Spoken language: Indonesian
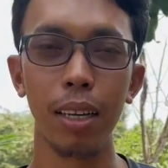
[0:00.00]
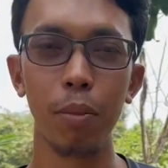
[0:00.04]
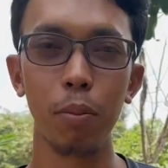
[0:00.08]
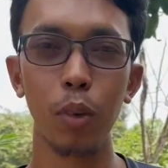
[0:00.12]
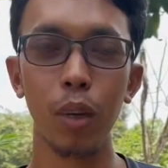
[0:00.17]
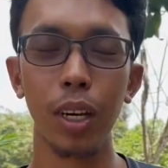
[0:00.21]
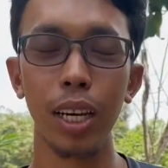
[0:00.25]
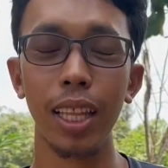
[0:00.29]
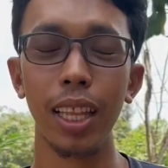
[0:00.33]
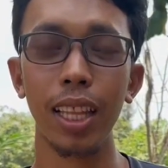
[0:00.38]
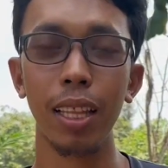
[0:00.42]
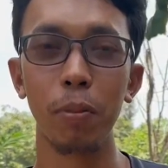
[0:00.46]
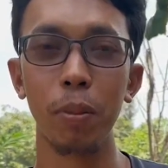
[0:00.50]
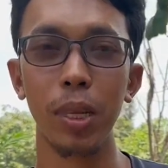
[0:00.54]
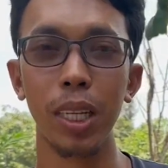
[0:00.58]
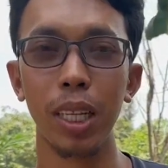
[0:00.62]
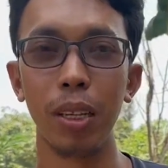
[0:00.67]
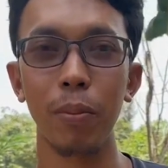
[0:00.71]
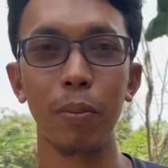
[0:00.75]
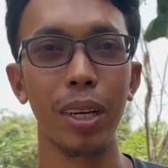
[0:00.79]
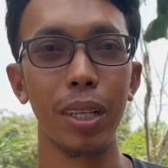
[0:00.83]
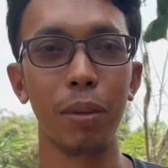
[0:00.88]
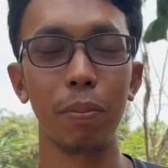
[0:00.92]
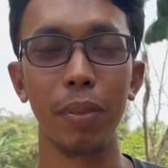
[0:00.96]
Mungkin
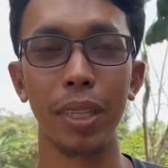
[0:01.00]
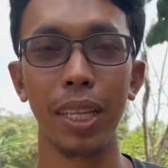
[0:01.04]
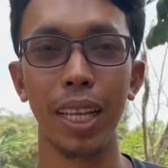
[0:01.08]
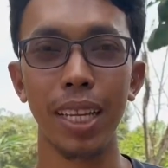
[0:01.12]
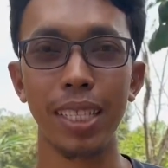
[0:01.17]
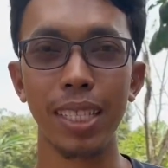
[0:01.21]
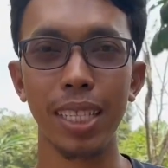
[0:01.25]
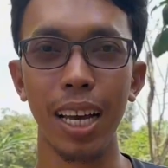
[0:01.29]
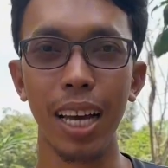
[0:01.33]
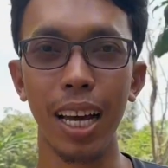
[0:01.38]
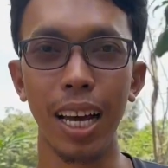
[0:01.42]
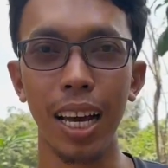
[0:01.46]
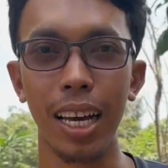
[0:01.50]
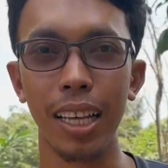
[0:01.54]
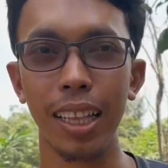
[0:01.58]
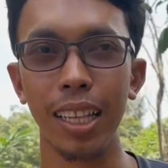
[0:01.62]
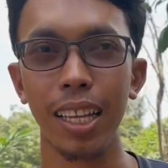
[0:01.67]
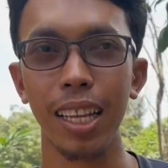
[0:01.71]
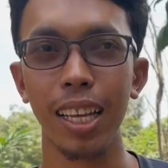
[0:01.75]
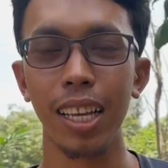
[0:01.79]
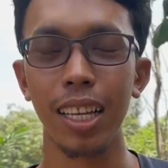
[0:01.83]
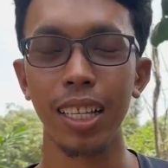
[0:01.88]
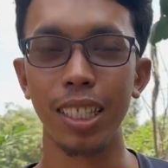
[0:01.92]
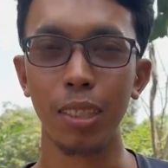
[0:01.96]
teman-teman penasaran
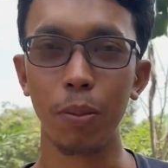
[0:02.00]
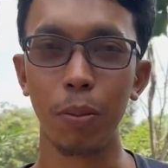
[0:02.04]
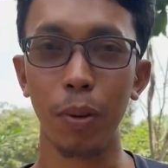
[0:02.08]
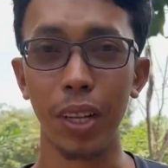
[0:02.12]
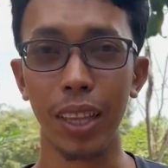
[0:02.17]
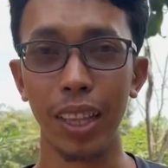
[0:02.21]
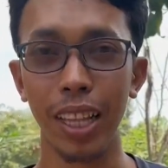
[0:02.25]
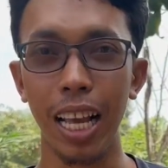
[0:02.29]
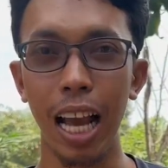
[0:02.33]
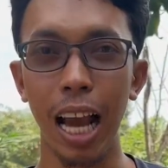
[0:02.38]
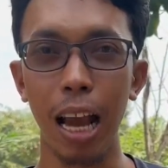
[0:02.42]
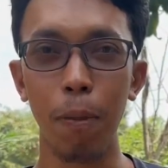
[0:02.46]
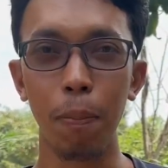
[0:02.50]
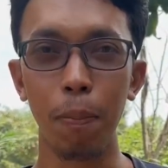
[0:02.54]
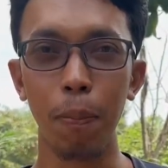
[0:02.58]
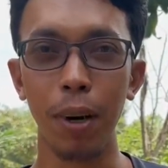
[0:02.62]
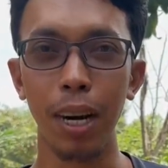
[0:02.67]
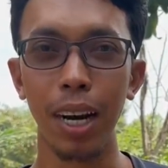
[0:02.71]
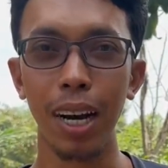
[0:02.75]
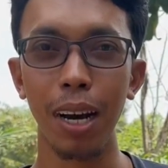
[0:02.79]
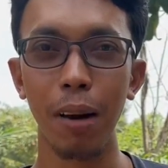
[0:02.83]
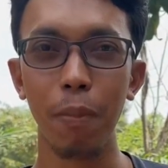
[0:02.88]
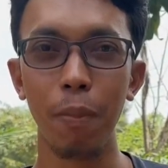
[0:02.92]
seperti apa